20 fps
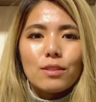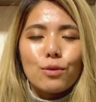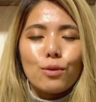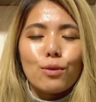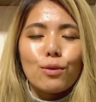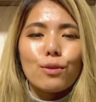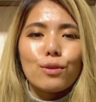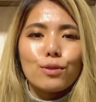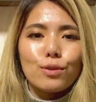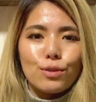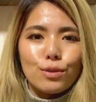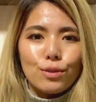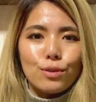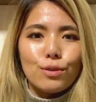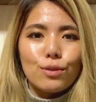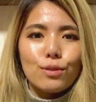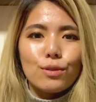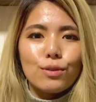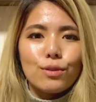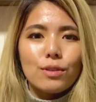投稿す
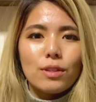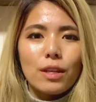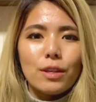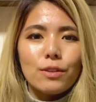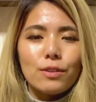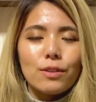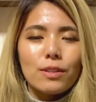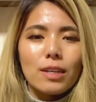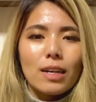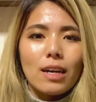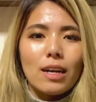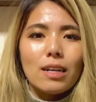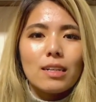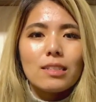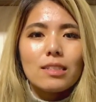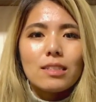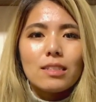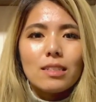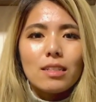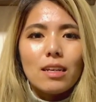るっていうような
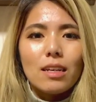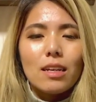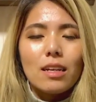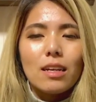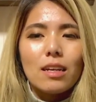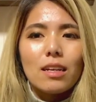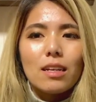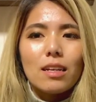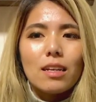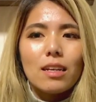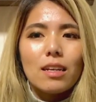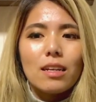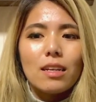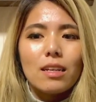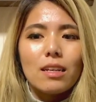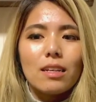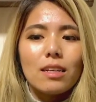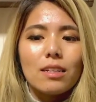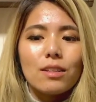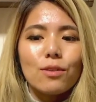感じで、
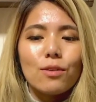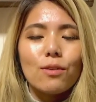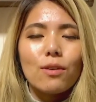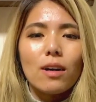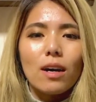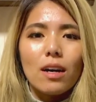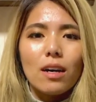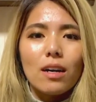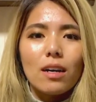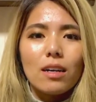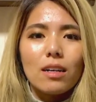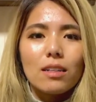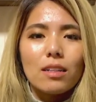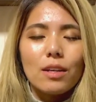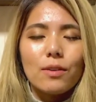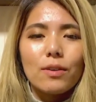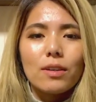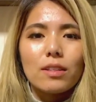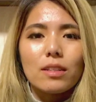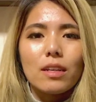えー、動画
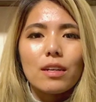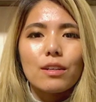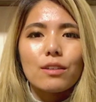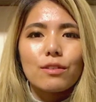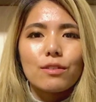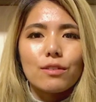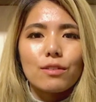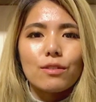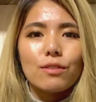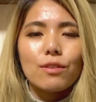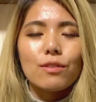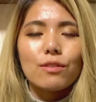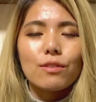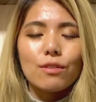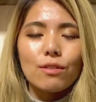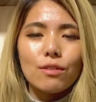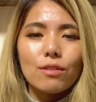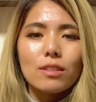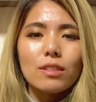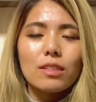ではなく本
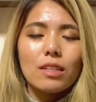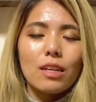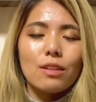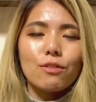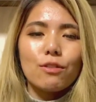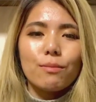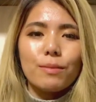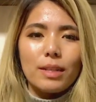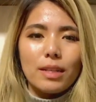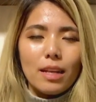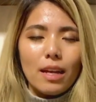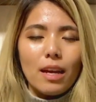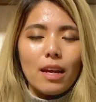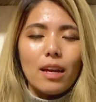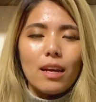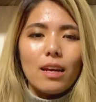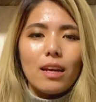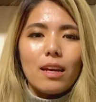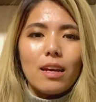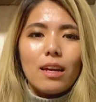当音声のみ
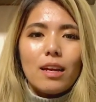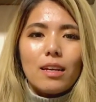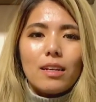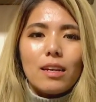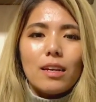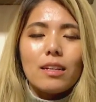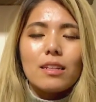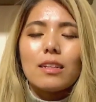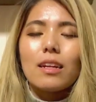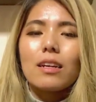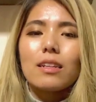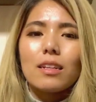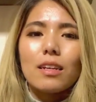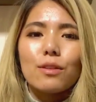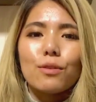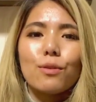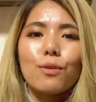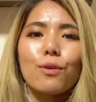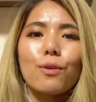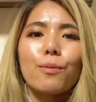でやりたい
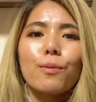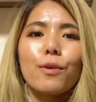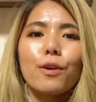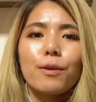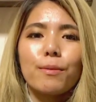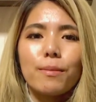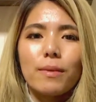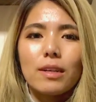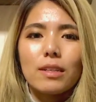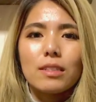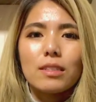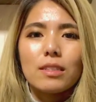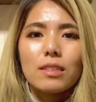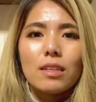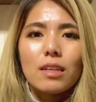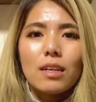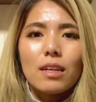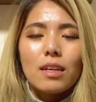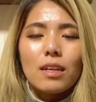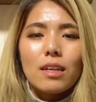なと思います
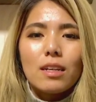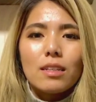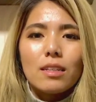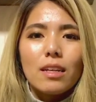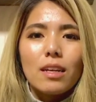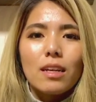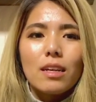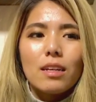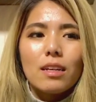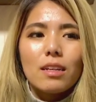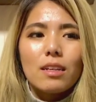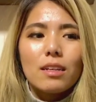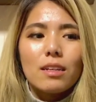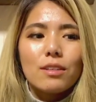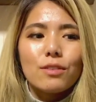で